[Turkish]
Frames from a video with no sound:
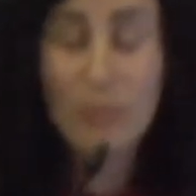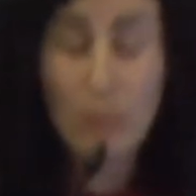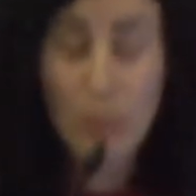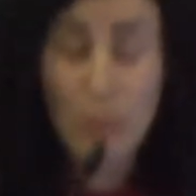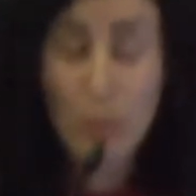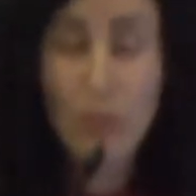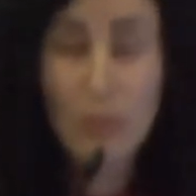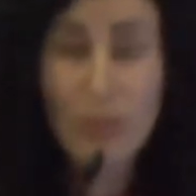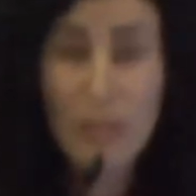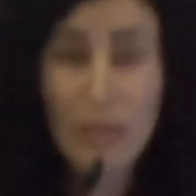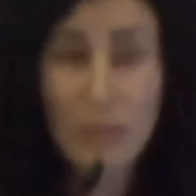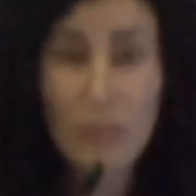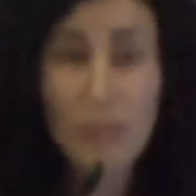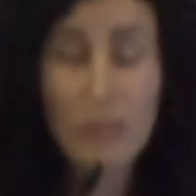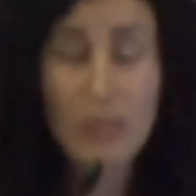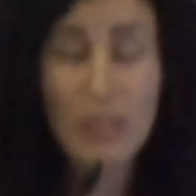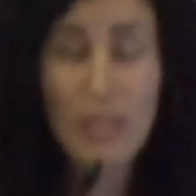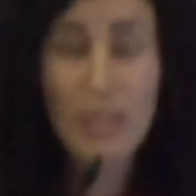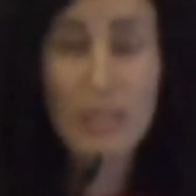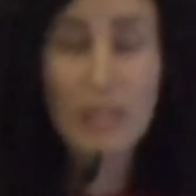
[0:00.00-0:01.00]

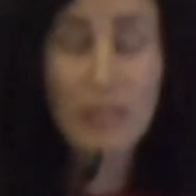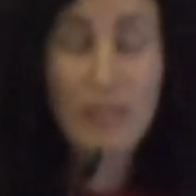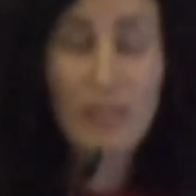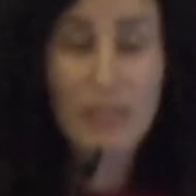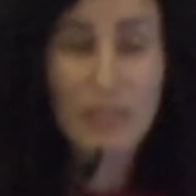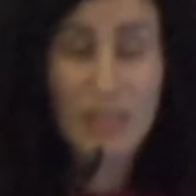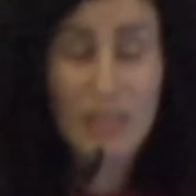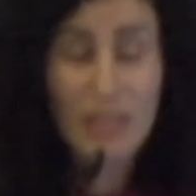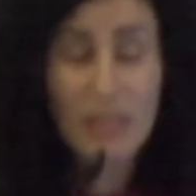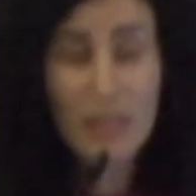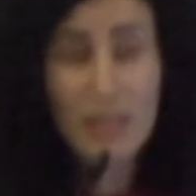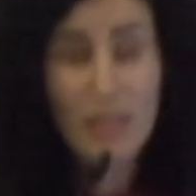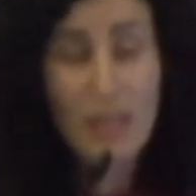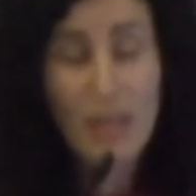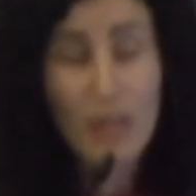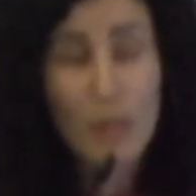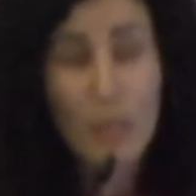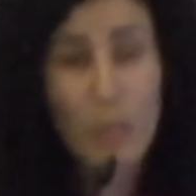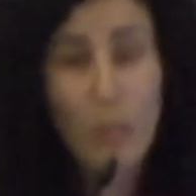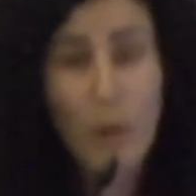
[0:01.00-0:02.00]
örgütleyebilmişlerdir ve din
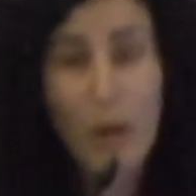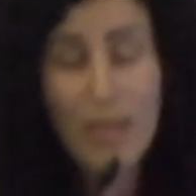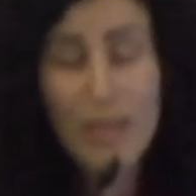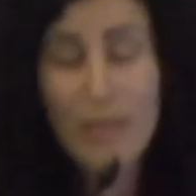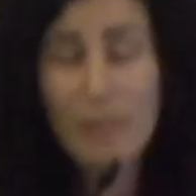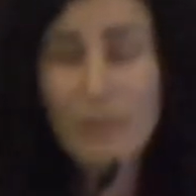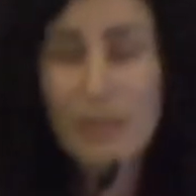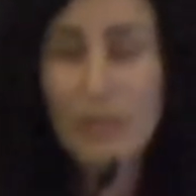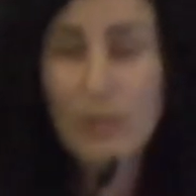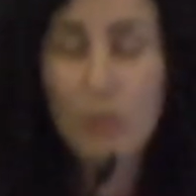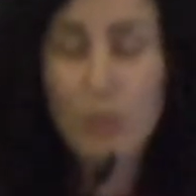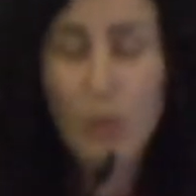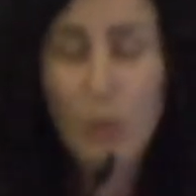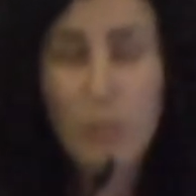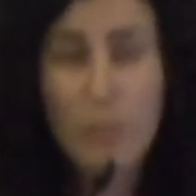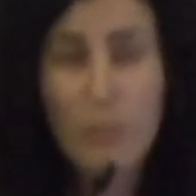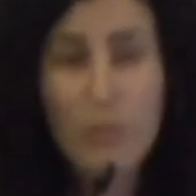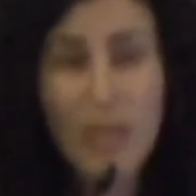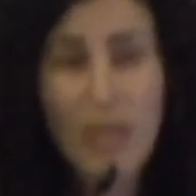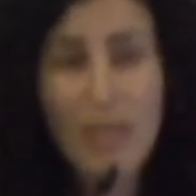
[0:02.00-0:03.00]
bu anlamdaki
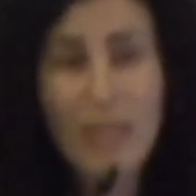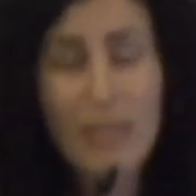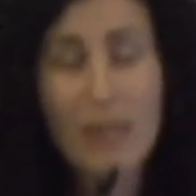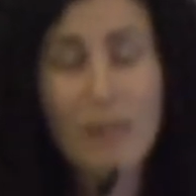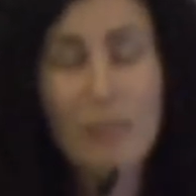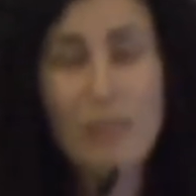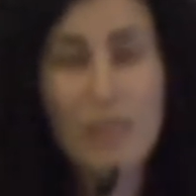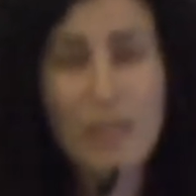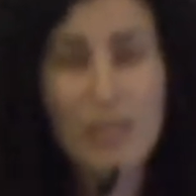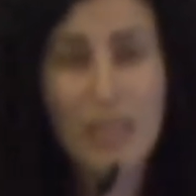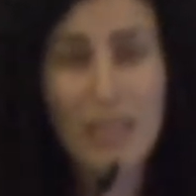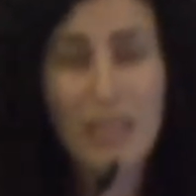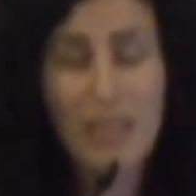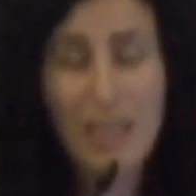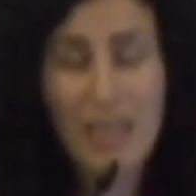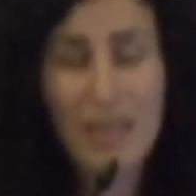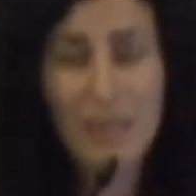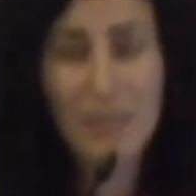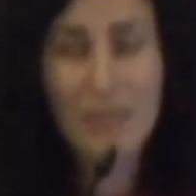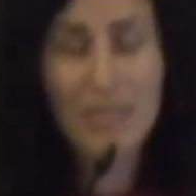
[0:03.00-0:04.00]
toplumsal kimliğin
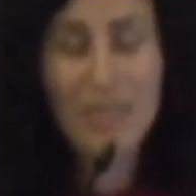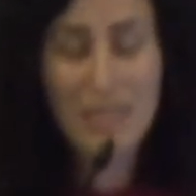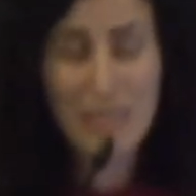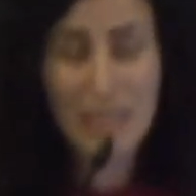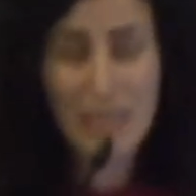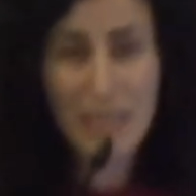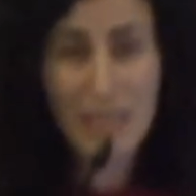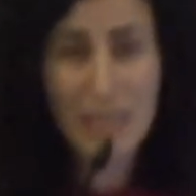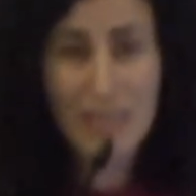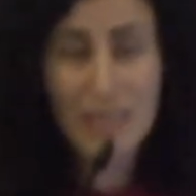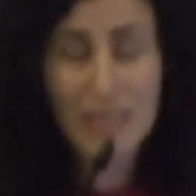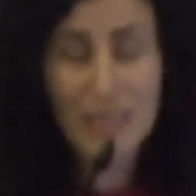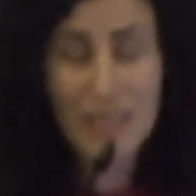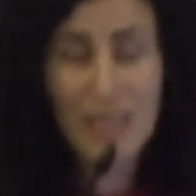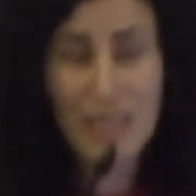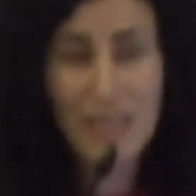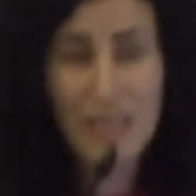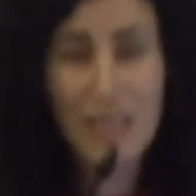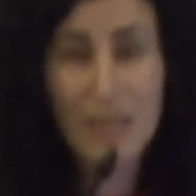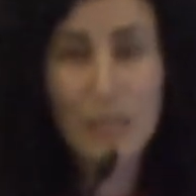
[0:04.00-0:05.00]
şekillenmesinde,
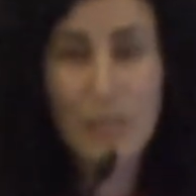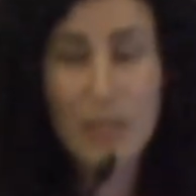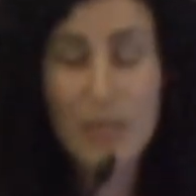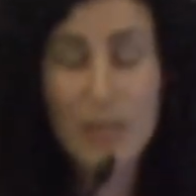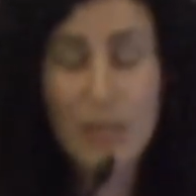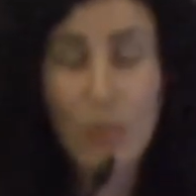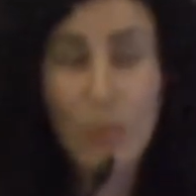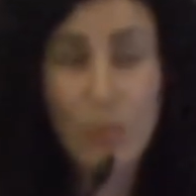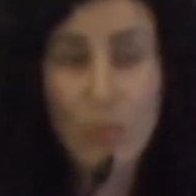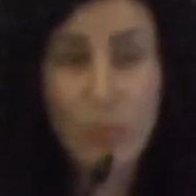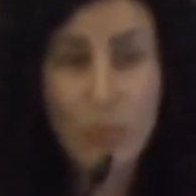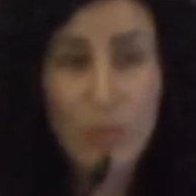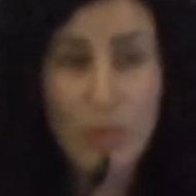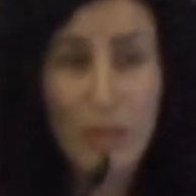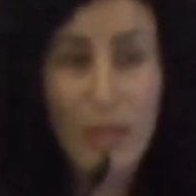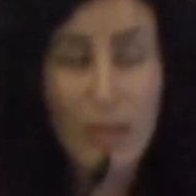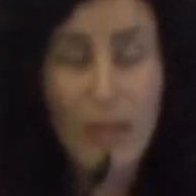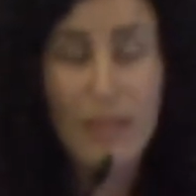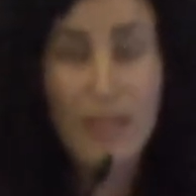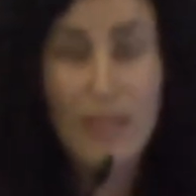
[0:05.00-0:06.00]
şekillenmesinde
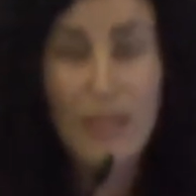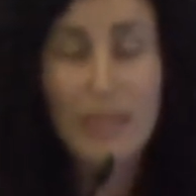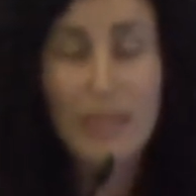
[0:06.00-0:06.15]
oldukça